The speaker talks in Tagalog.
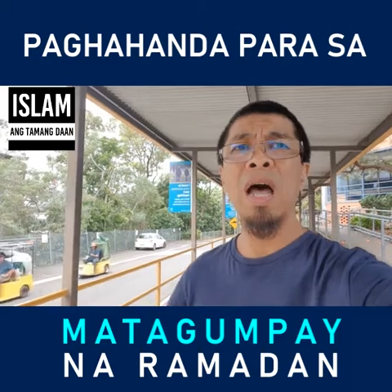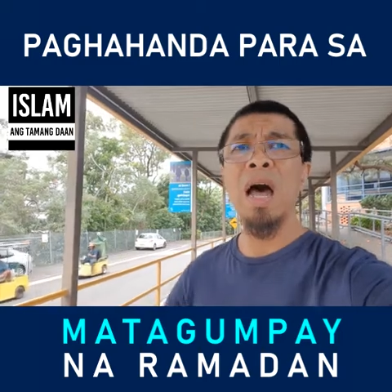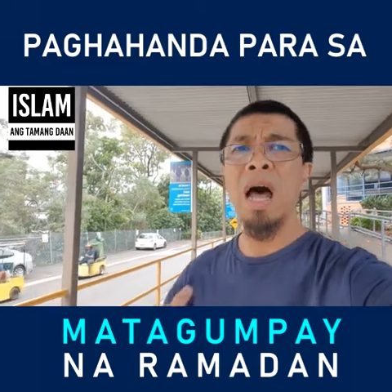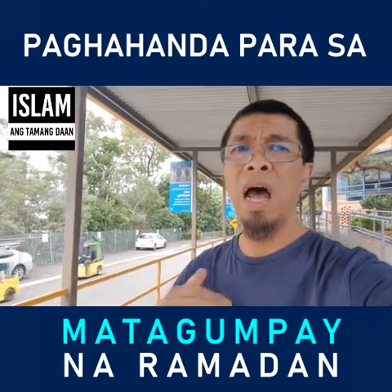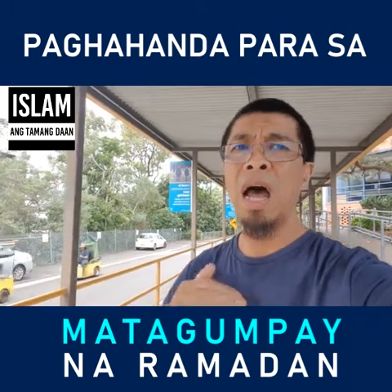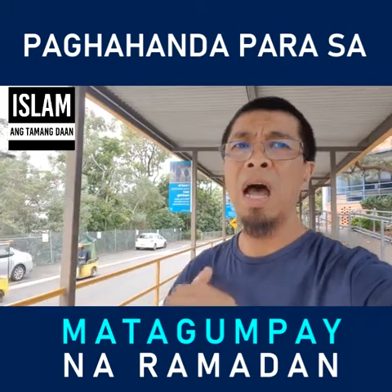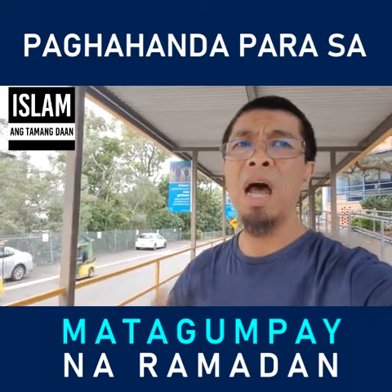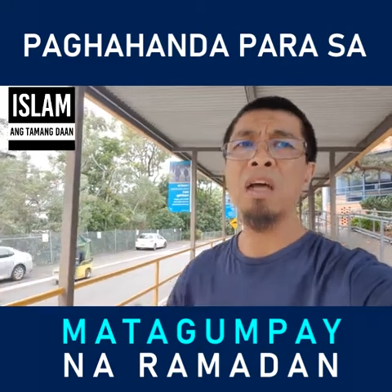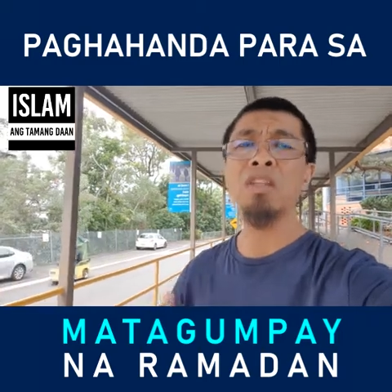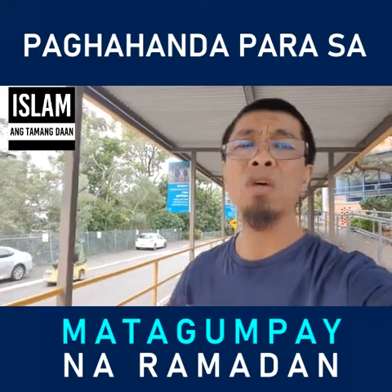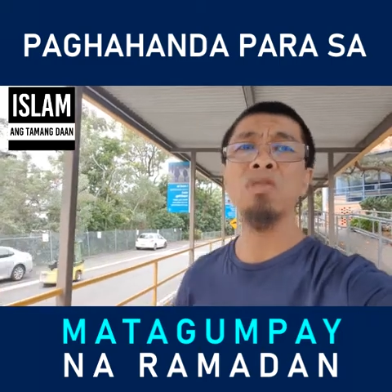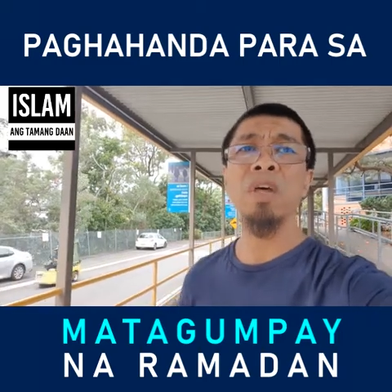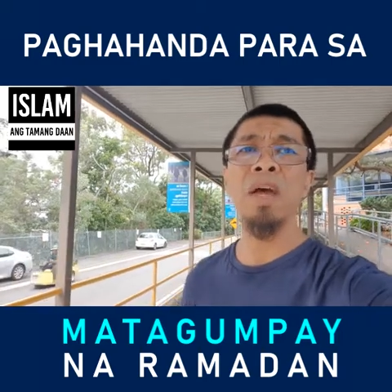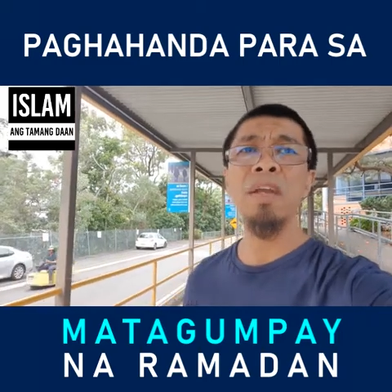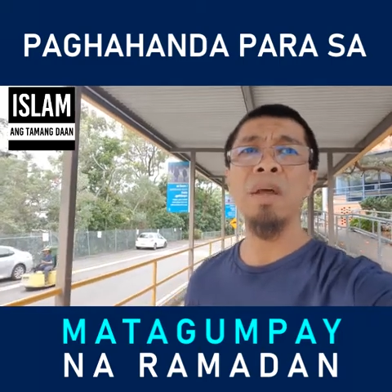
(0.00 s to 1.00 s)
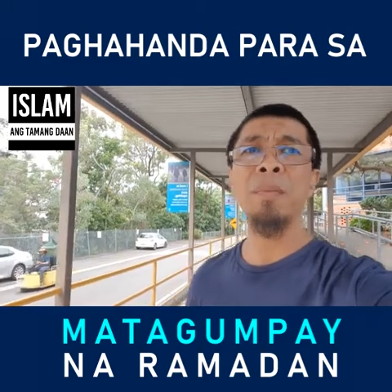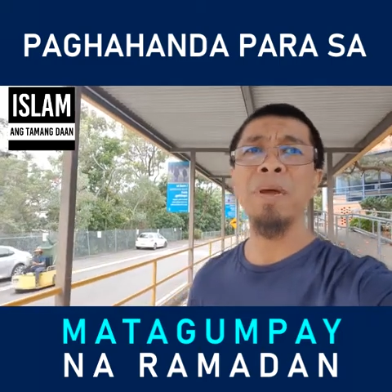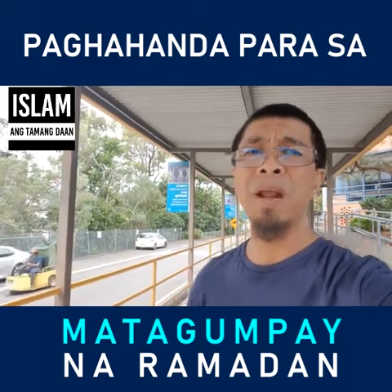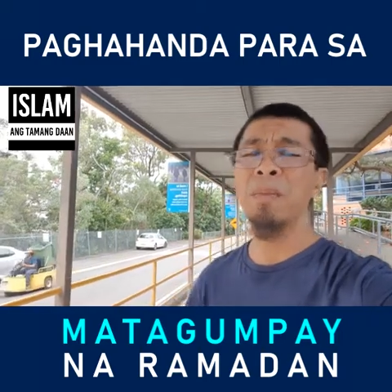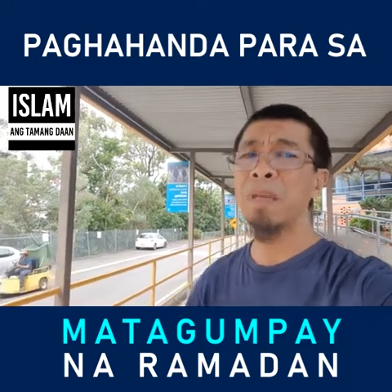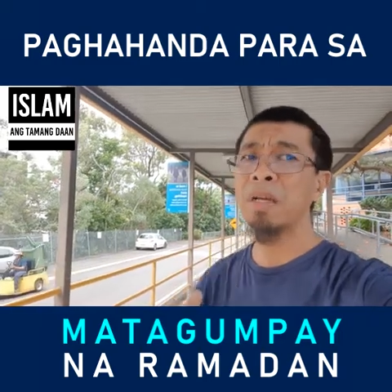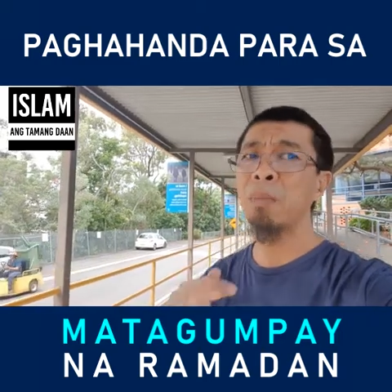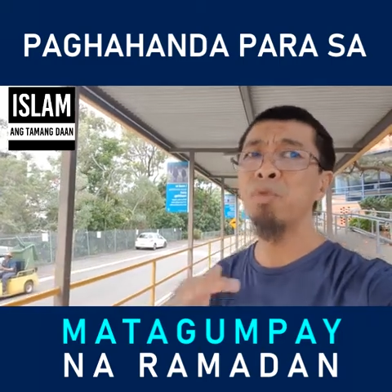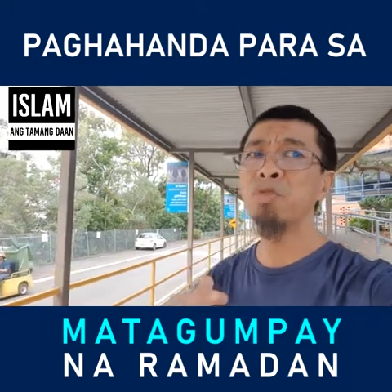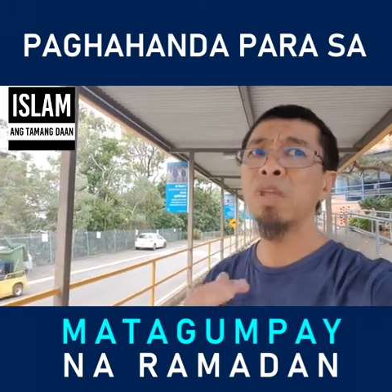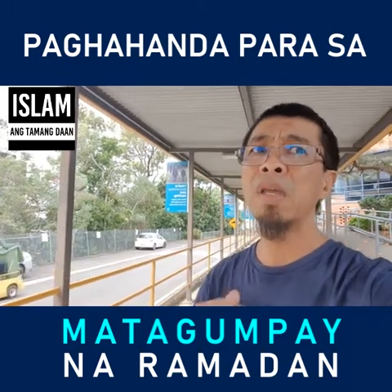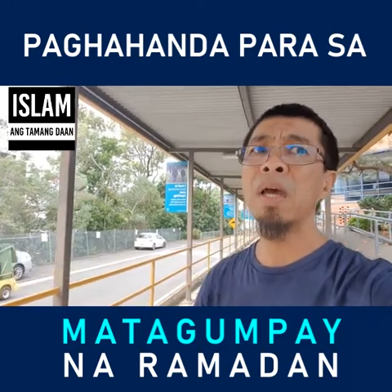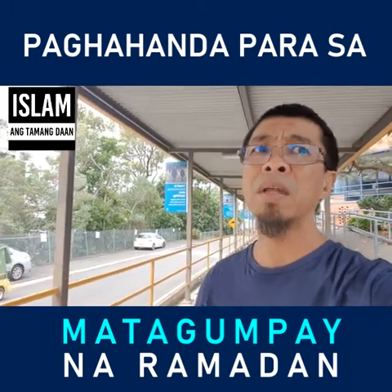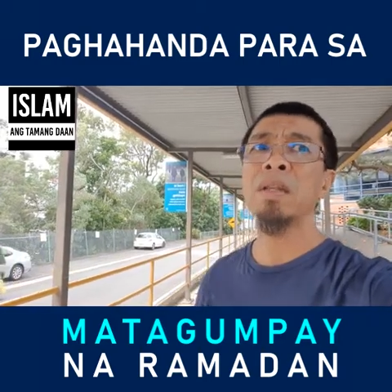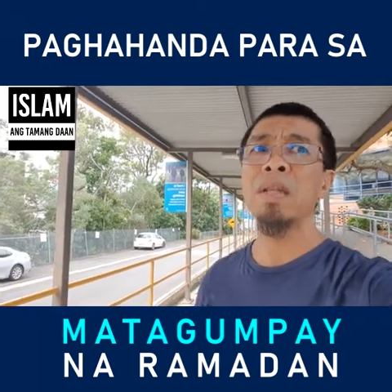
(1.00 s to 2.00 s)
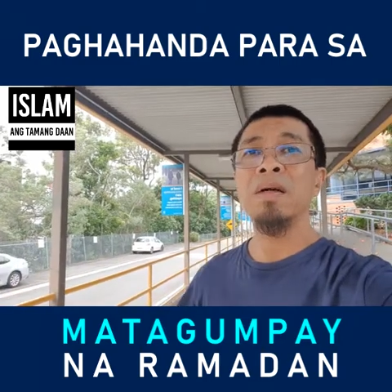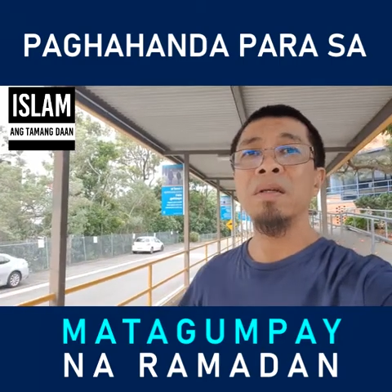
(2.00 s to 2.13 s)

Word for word: hahataw tayo ng maraming kabutihan